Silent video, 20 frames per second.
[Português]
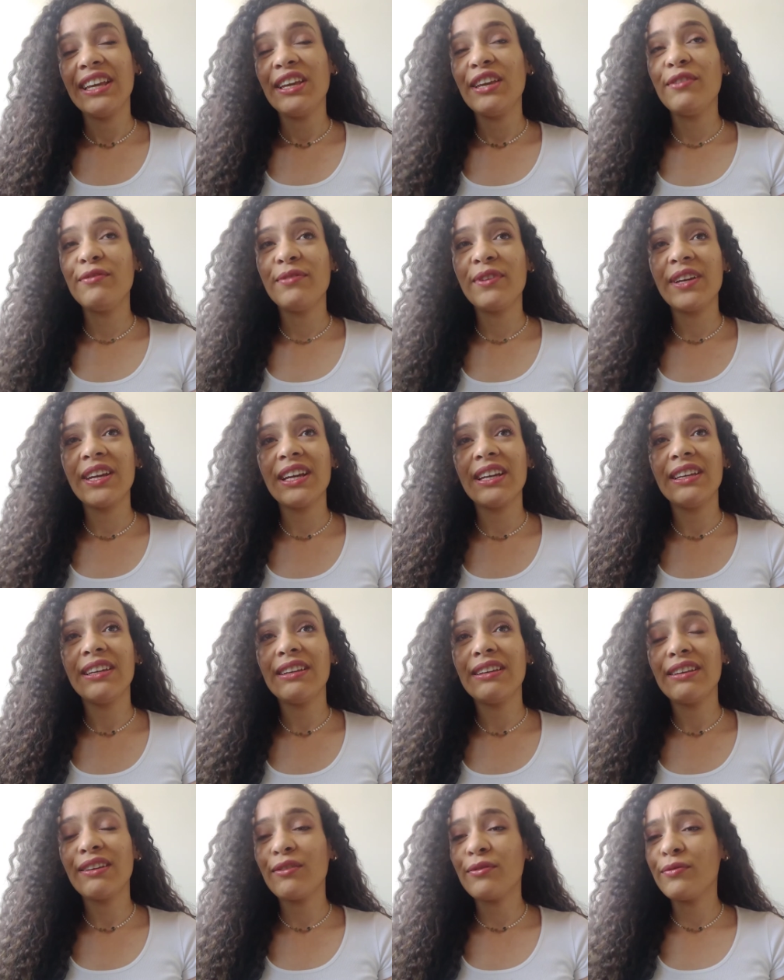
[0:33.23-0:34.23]
E foi aí
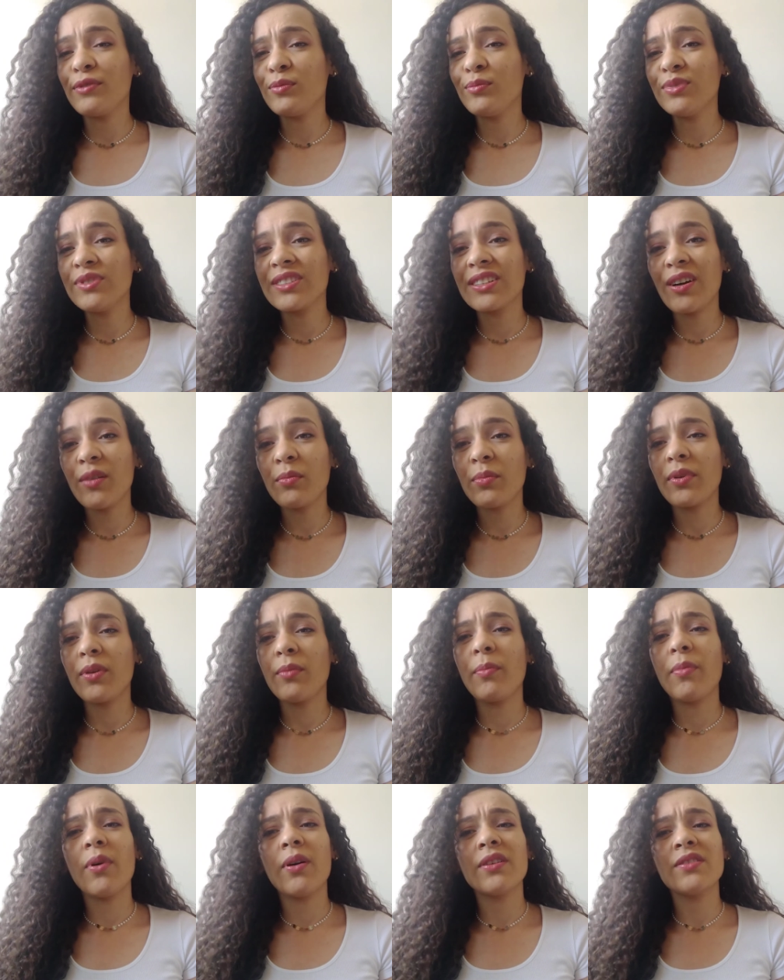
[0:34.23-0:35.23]
que eu fui buscar um
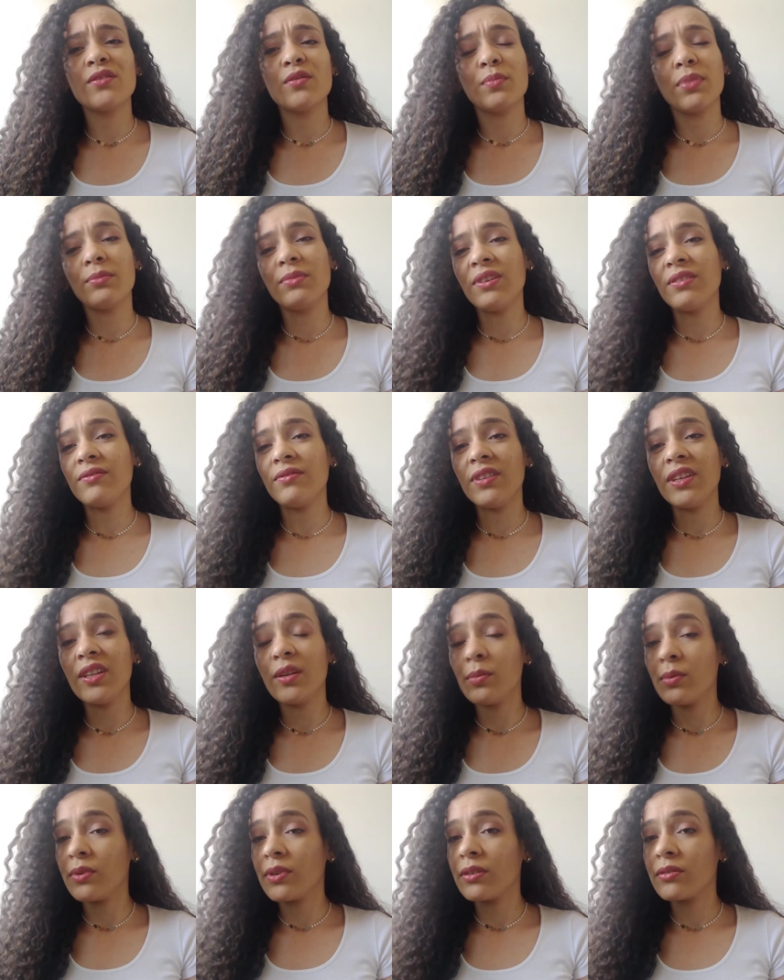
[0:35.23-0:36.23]
propósito para minha
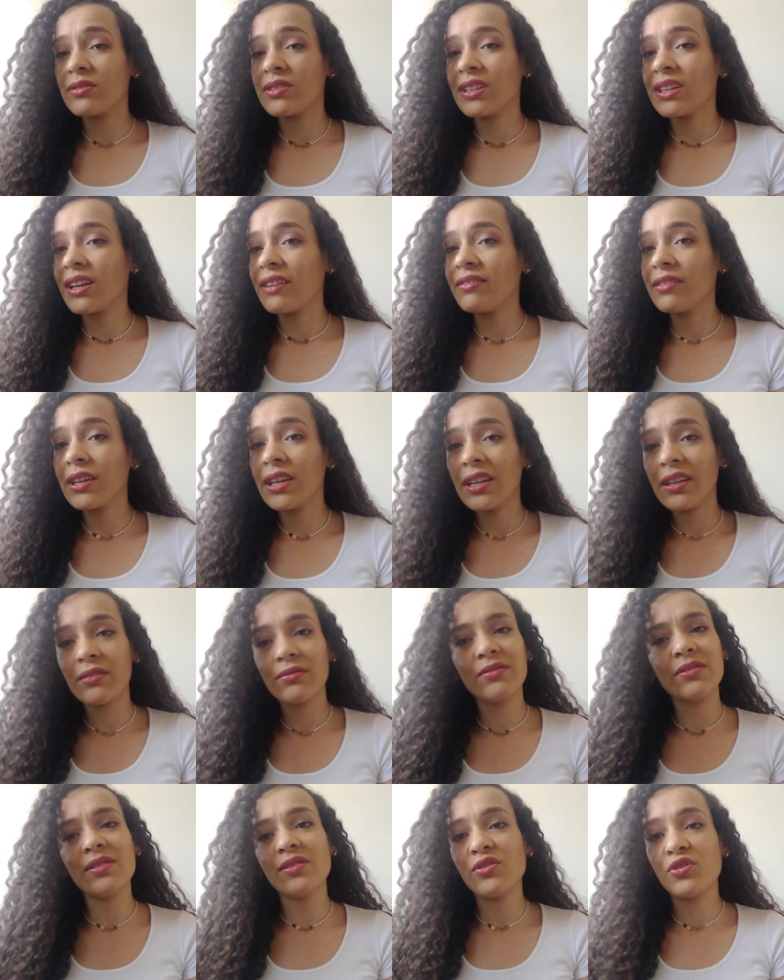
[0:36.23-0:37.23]
vida, porque eu já estava
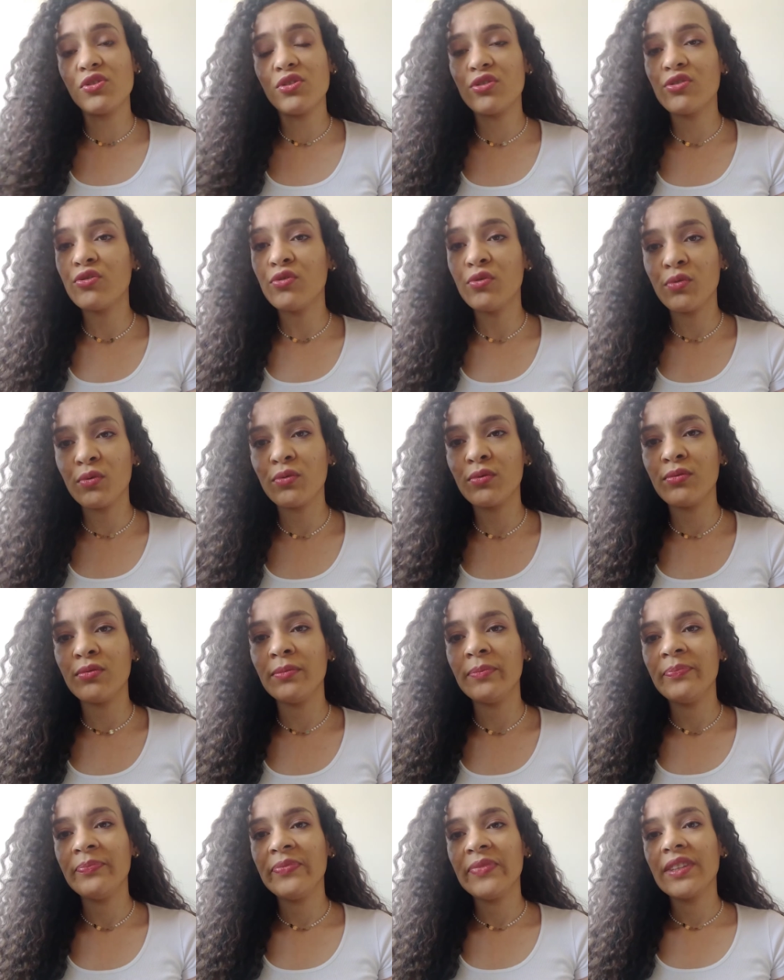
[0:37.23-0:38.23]
querendo desistir de tudo.
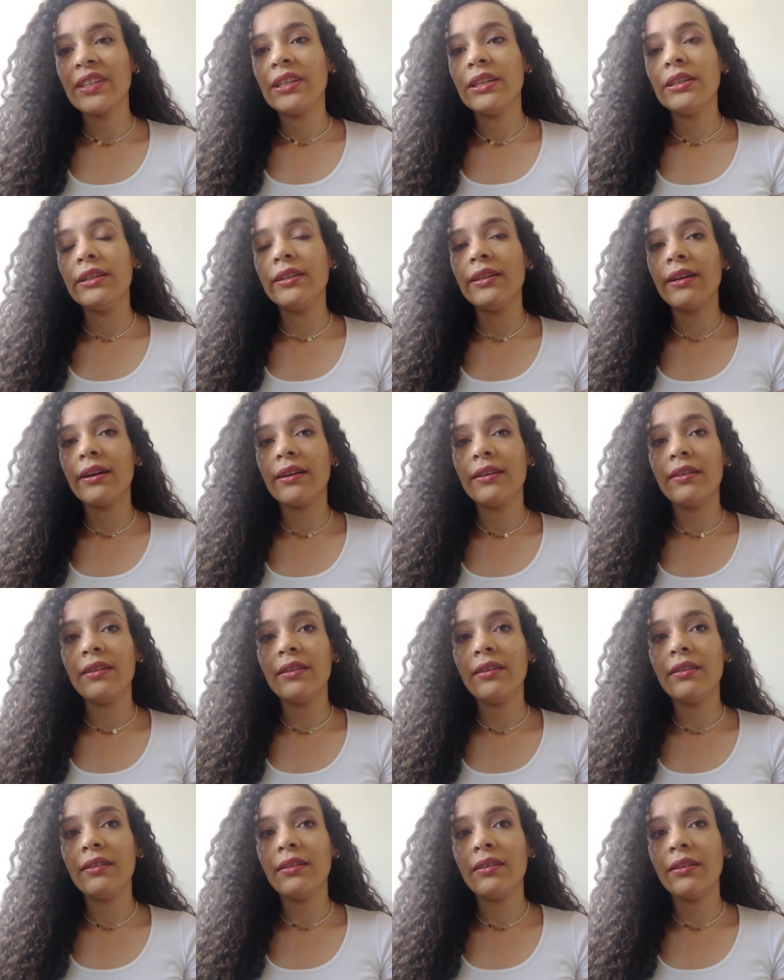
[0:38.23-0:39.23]
E
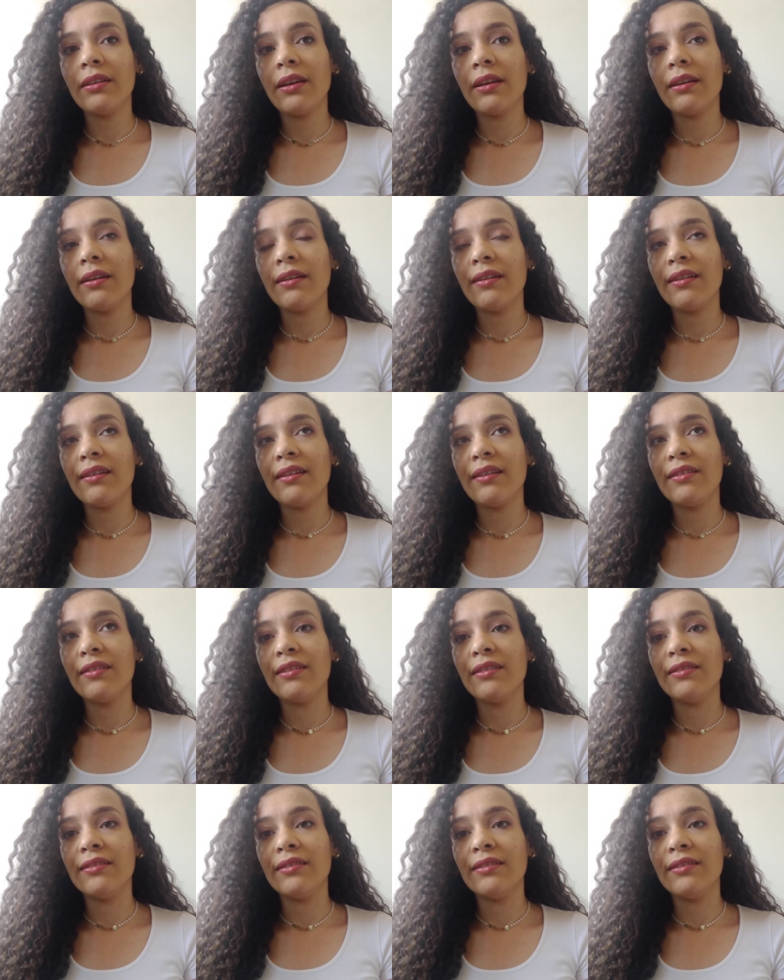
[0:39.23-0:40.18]
aí é,